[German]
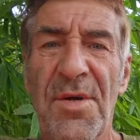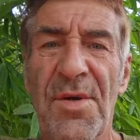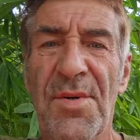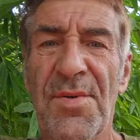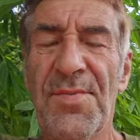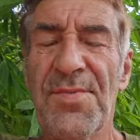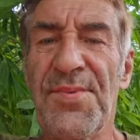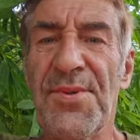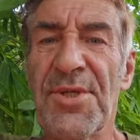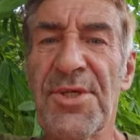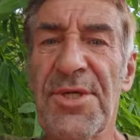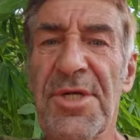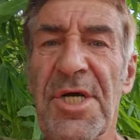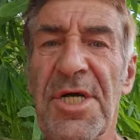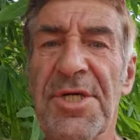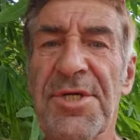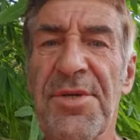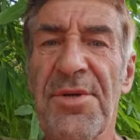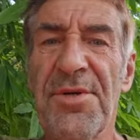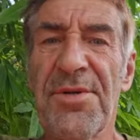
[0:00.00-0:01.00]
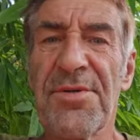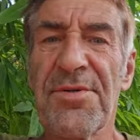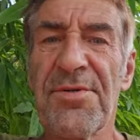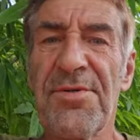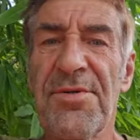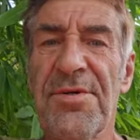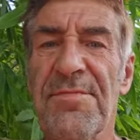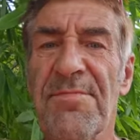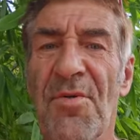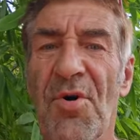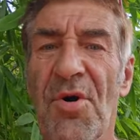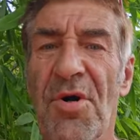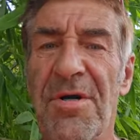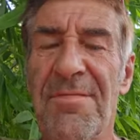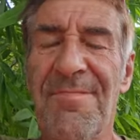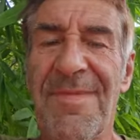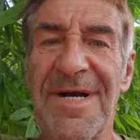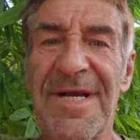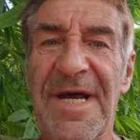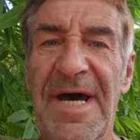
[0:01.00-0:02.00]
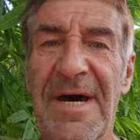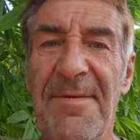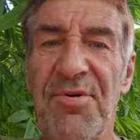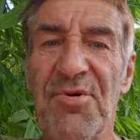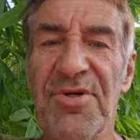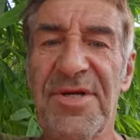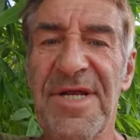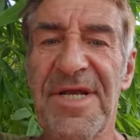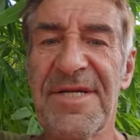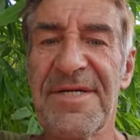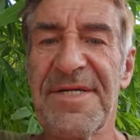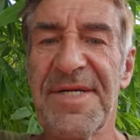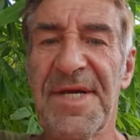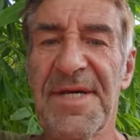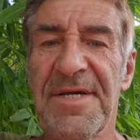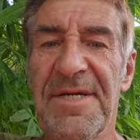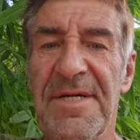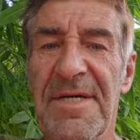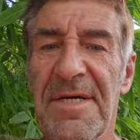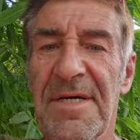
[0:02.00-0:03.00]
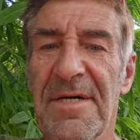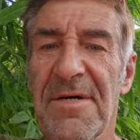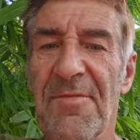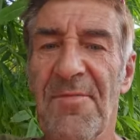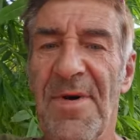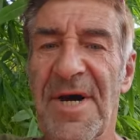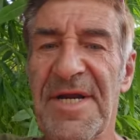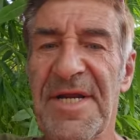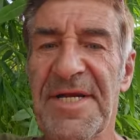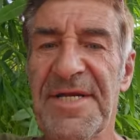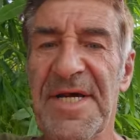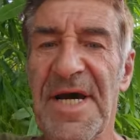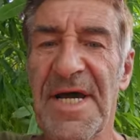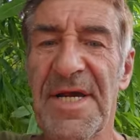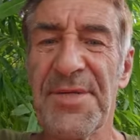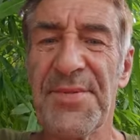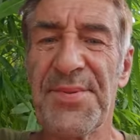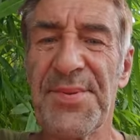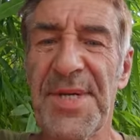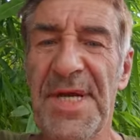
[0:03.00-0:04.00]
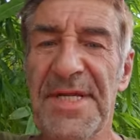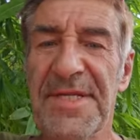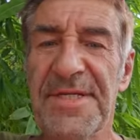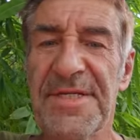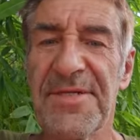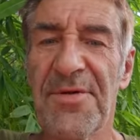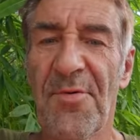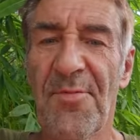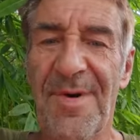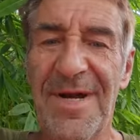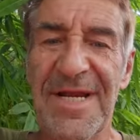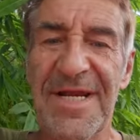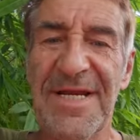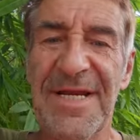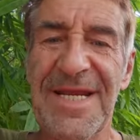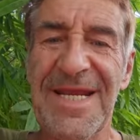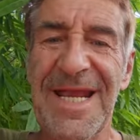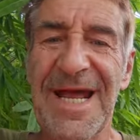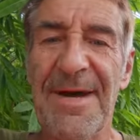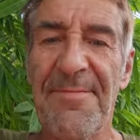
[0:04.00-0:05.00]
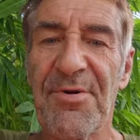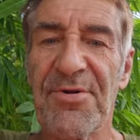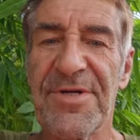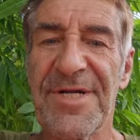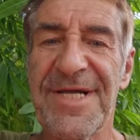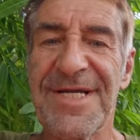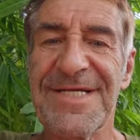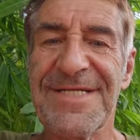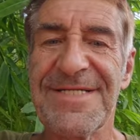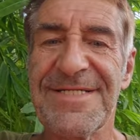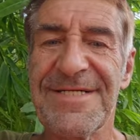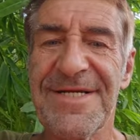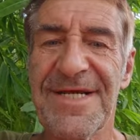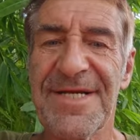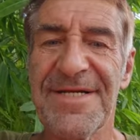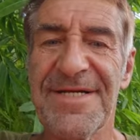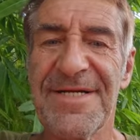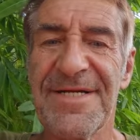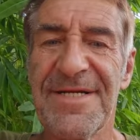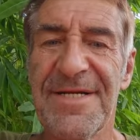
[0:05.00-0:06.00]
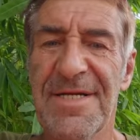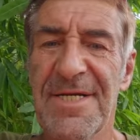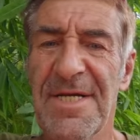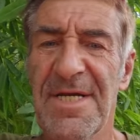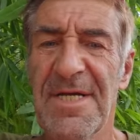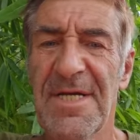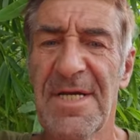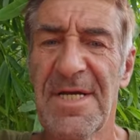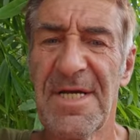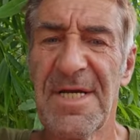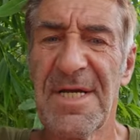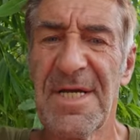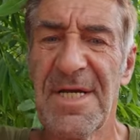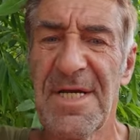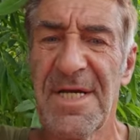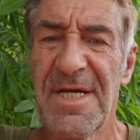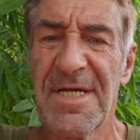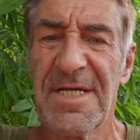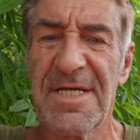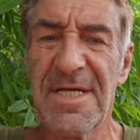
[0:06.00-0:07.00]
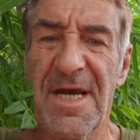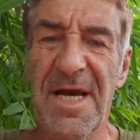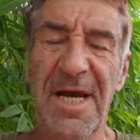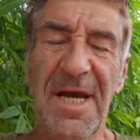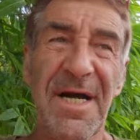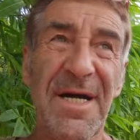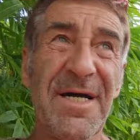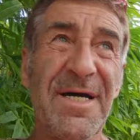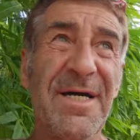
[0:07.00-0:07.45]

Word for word: Einen wunderschönen guten Morgen meine Abonnenten und meine Thai-Fans und meine Nicht-Abonnenten. Ja,